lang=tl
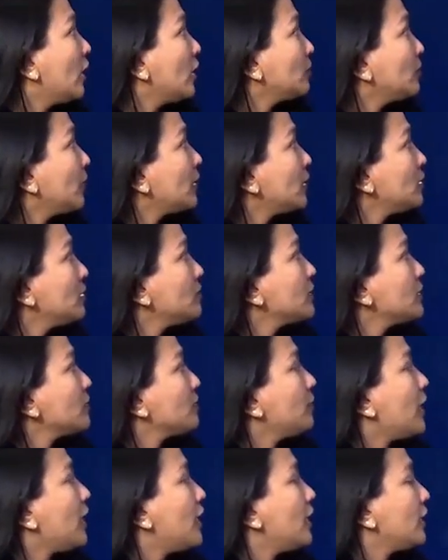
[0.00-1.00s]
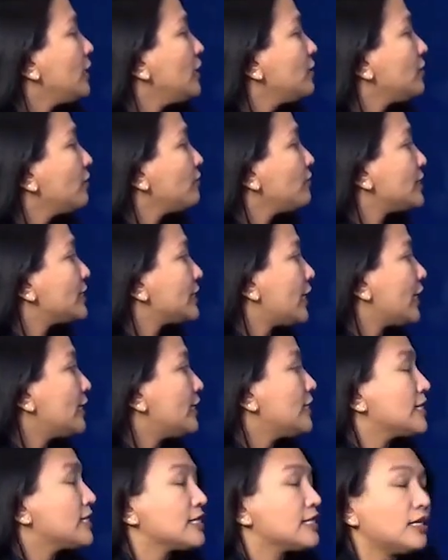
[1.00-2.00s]
At para naman sa bahagi ng
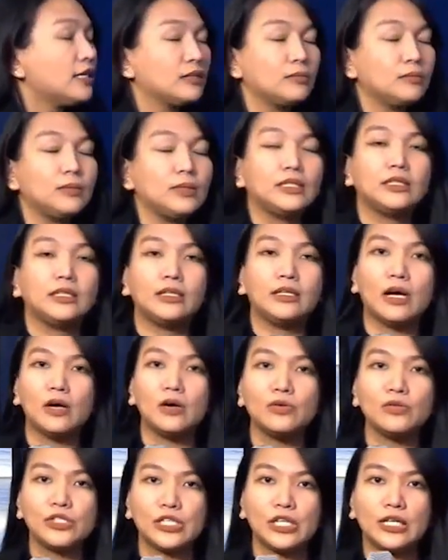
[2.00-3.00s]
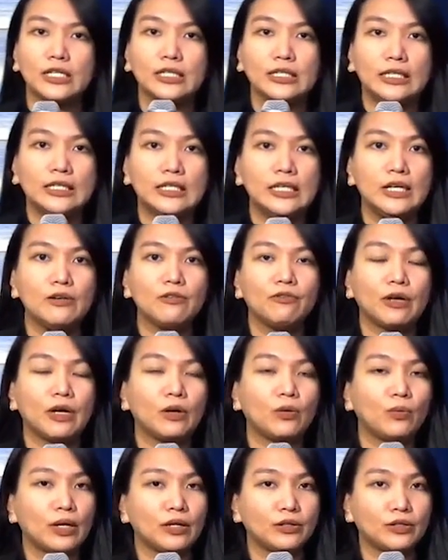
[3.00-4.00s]
Visayas at Mindanao, generally
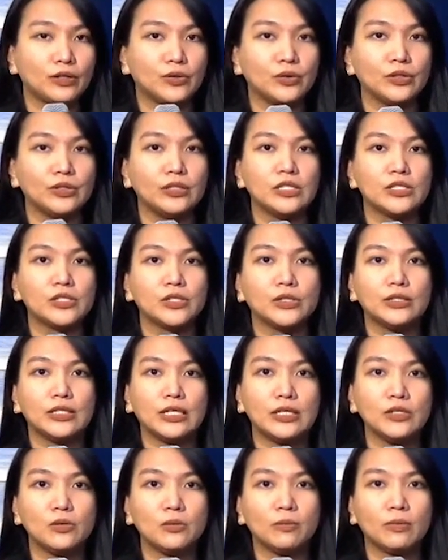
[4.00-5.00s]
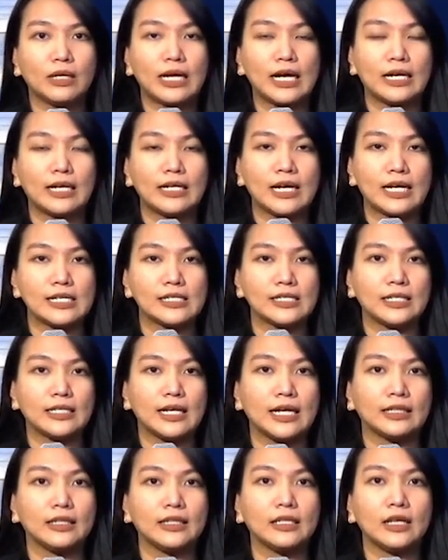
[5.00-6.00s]
fair weather condition din yung mararanasan
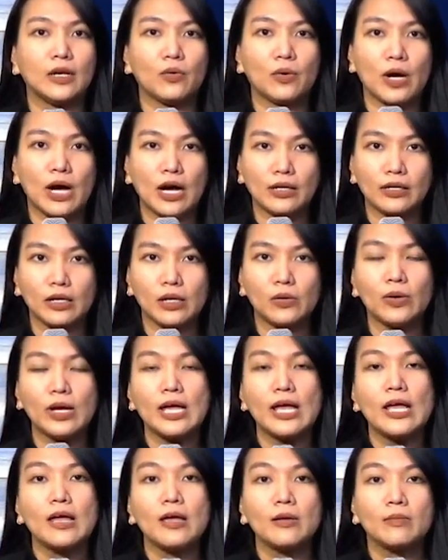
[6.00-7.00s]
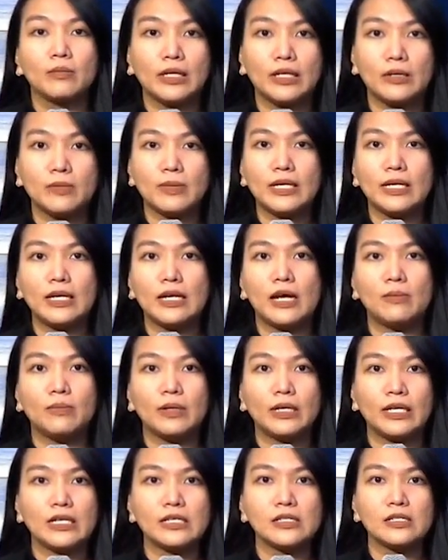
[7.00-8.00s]
natin ngayong araw. Maliban na
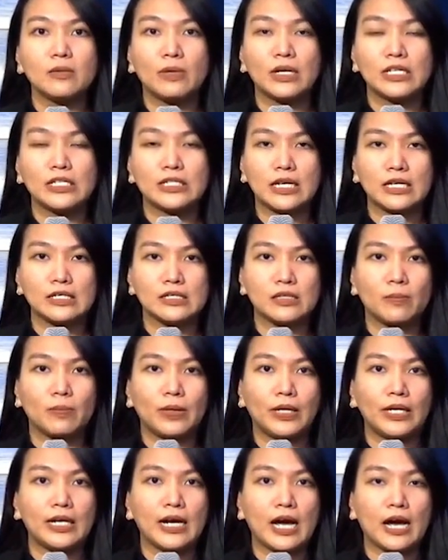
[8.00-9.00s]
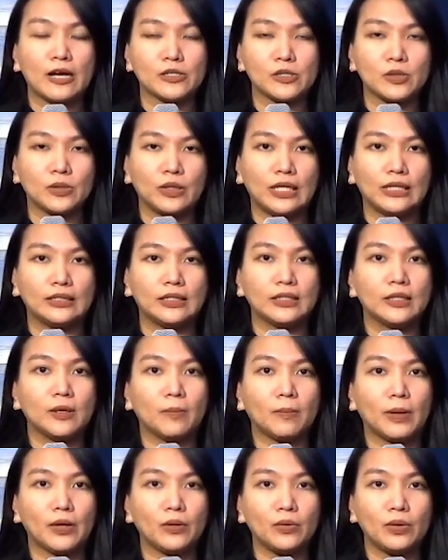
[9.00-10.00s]
lamang yan sa mga tsansa pa rin ng isolated na
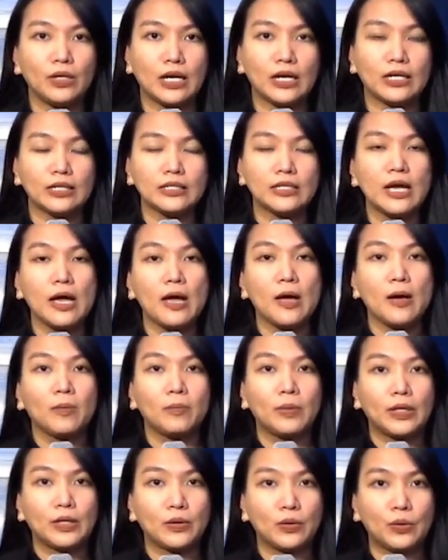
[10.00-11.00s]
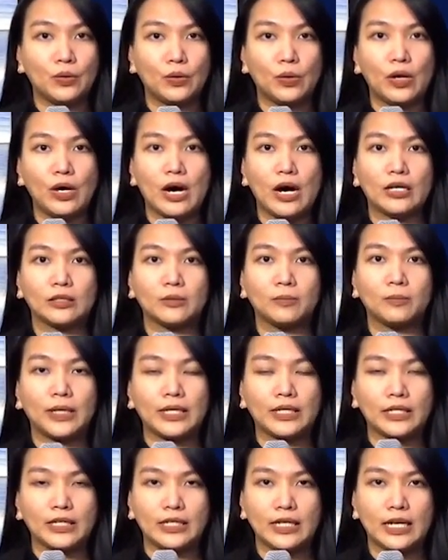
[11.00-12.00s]
pag-ulan, pagkulog at
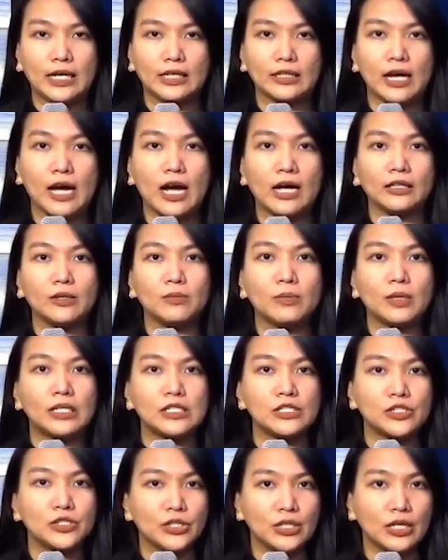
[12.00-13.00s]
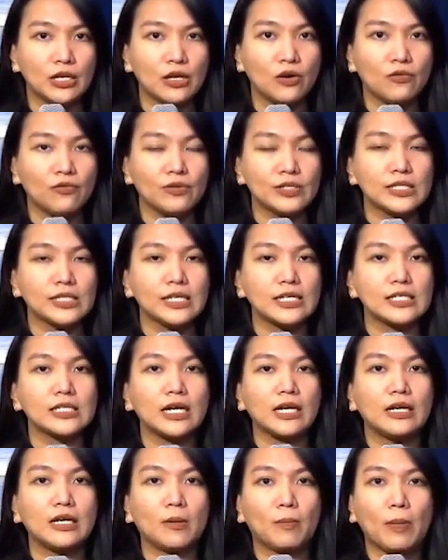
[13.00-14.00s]
pagkidlat. Ang ating mga regional offices
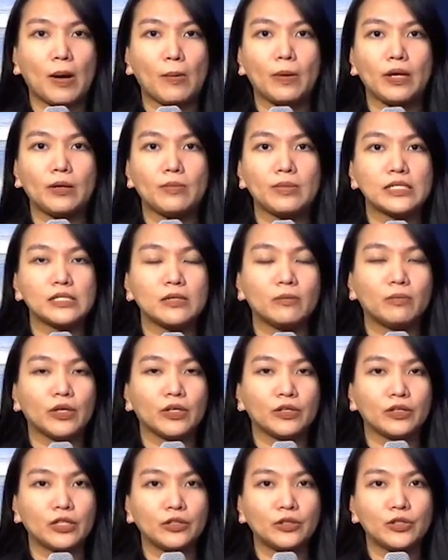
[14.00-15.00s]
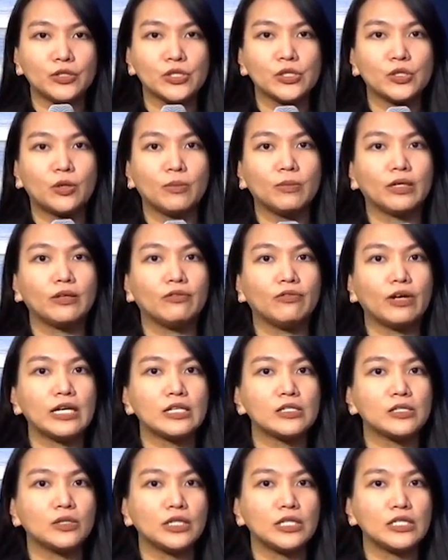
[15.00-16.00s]
ay nagpapalabas ng mga thunderstorm
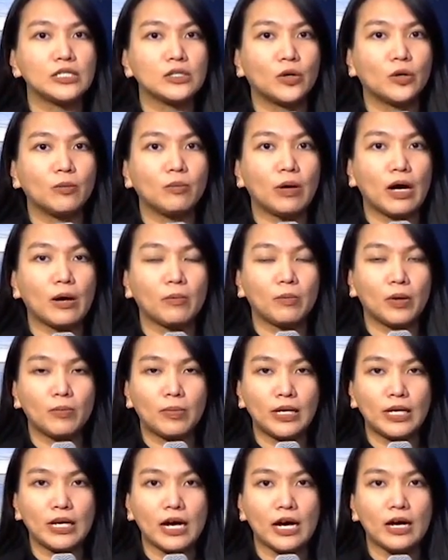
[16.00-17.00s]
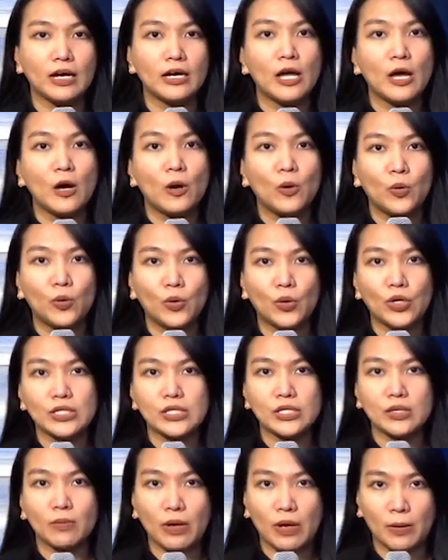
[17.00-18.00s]
advisories or mga babala ukol
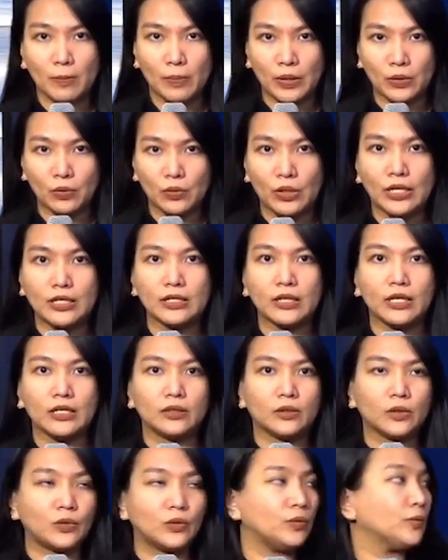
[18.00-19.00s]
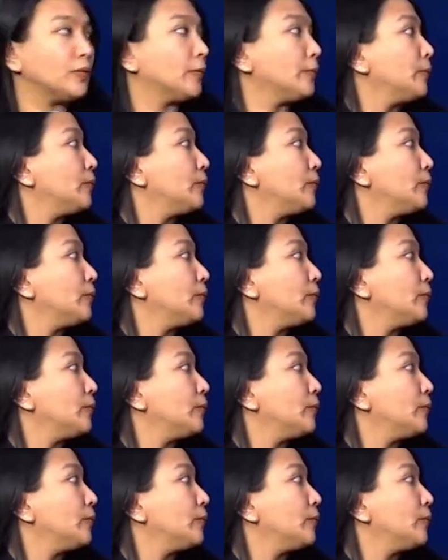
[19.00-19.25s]
sa mga pag-ulan na ito.